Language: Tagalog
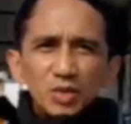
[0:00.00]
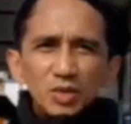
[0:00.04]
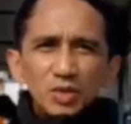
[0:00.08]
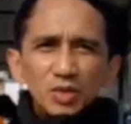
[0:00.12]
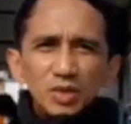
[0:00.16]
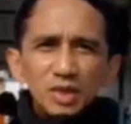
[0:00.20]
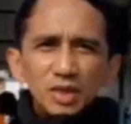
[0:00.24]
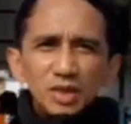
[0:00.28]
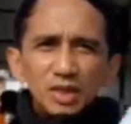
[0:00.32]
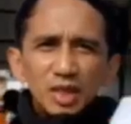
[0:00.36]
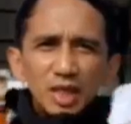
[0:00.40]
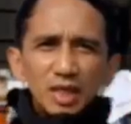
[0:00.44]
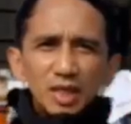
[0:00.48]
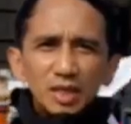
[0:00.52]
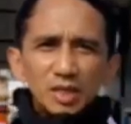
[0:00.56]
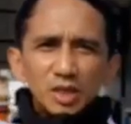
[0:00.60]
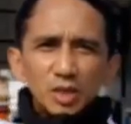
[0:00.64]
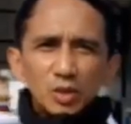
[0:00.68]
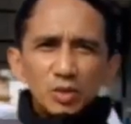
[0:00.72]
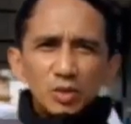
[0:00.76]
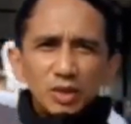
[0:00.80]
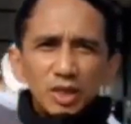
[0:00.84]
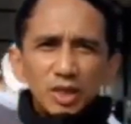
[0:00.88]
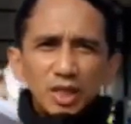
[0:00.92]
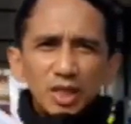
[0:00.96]
Rudil,
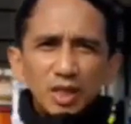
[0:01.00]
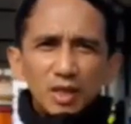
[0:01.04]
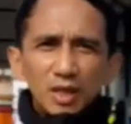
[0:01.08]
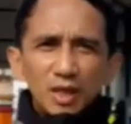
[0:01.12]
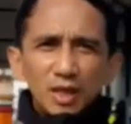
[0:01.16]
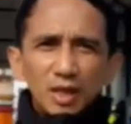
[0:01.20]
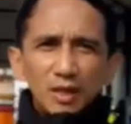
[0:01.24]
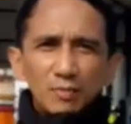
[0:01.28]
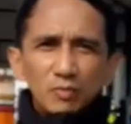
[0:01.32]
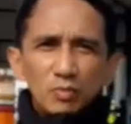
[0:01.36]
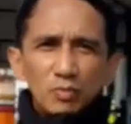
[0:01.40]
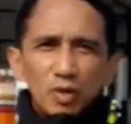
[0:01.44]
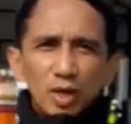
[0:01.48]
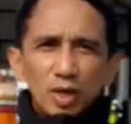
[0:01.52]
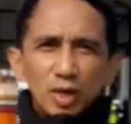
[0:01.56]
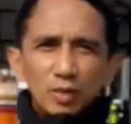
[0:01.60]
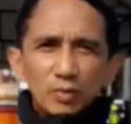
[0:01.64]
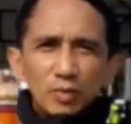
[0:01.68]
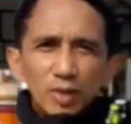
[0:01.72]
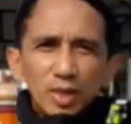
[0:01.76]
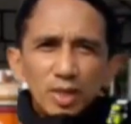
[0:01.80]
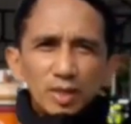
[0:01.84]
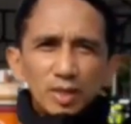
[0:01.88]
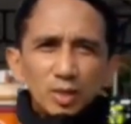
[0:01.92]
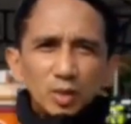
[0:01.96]
we live in
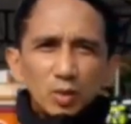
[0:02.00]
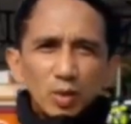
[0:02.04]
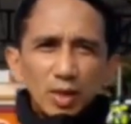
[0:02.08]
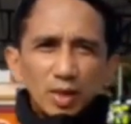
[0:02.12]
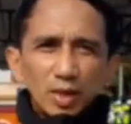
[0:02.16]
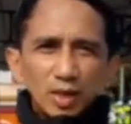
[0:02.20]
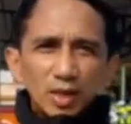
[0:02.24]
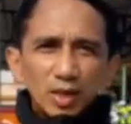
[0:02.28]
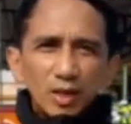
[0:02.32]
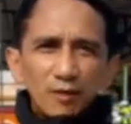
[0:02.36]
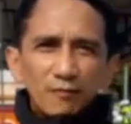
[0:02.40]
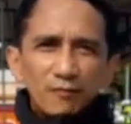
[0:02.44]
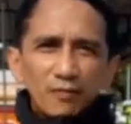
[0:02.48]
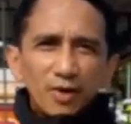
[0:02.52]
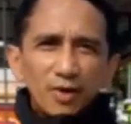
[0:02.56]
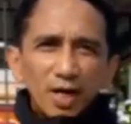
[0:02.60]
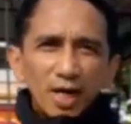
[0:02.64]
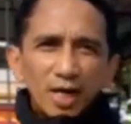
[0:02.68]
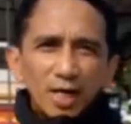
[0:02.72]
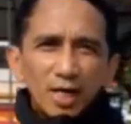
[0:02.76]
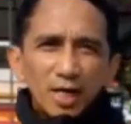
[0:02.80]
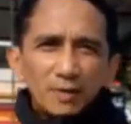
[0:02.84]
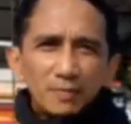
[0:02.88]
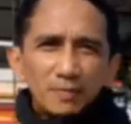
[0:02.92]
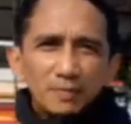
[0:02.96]
interesting
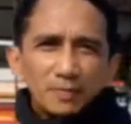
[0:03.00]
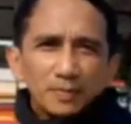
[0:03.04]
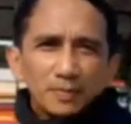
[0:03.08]
times.